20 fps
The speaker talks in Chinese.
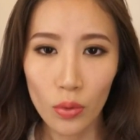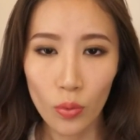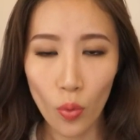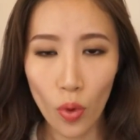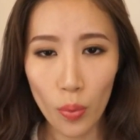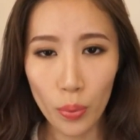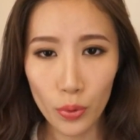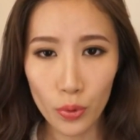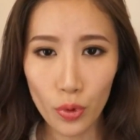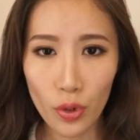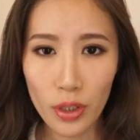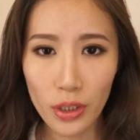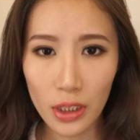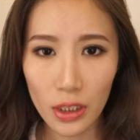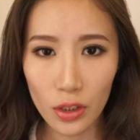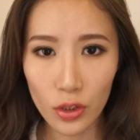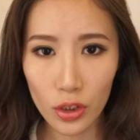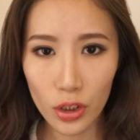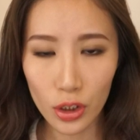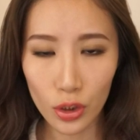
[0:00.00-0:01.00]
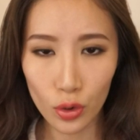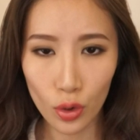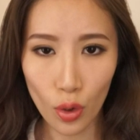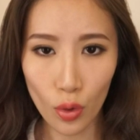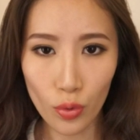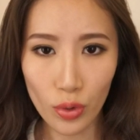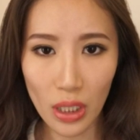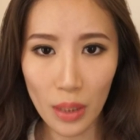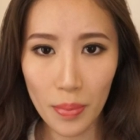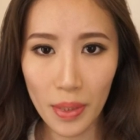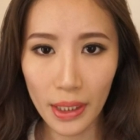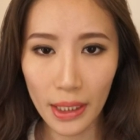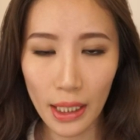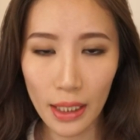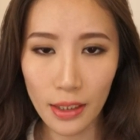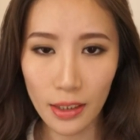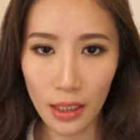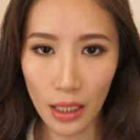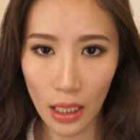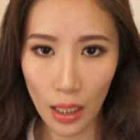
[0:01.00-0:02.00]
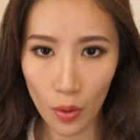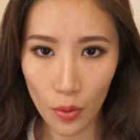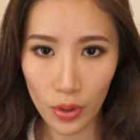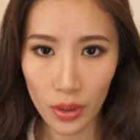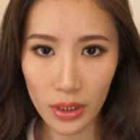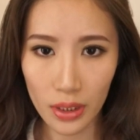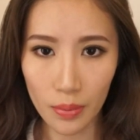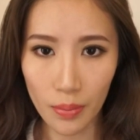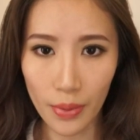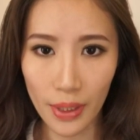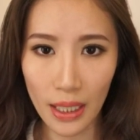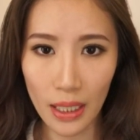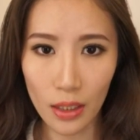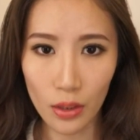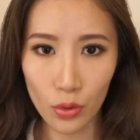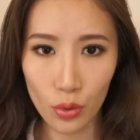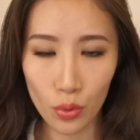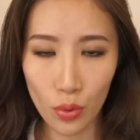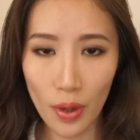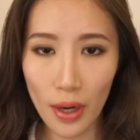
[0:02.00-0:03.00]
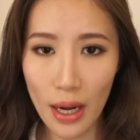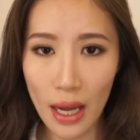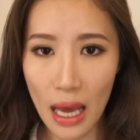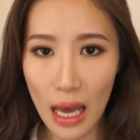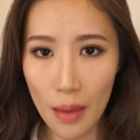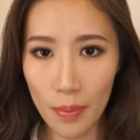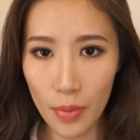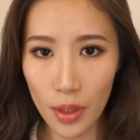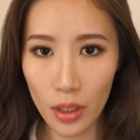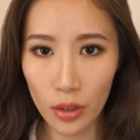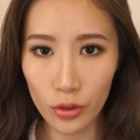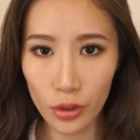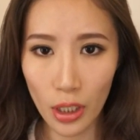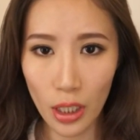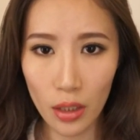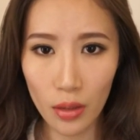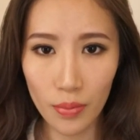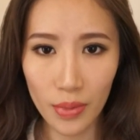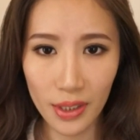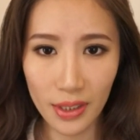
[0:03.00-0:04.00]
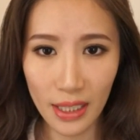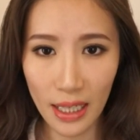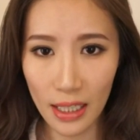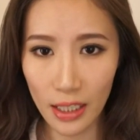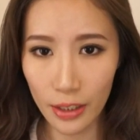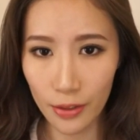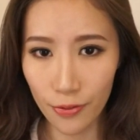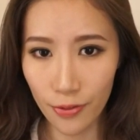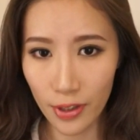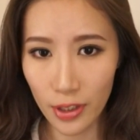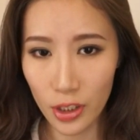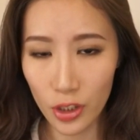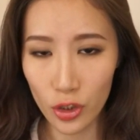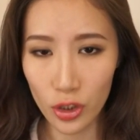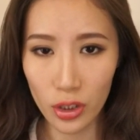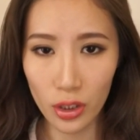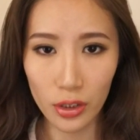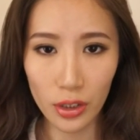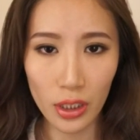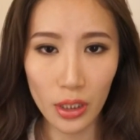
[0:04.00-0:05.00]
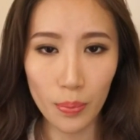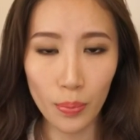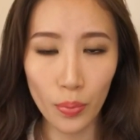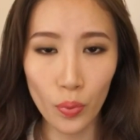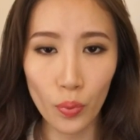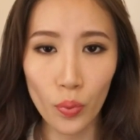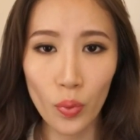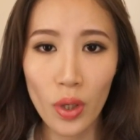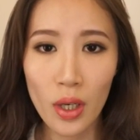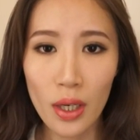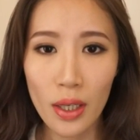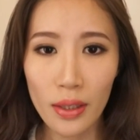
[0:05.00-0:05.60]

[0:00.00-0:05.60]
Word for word: 我不确定镜头上面看起来会怎么样，虽然还没有到 metallic finish 的地步，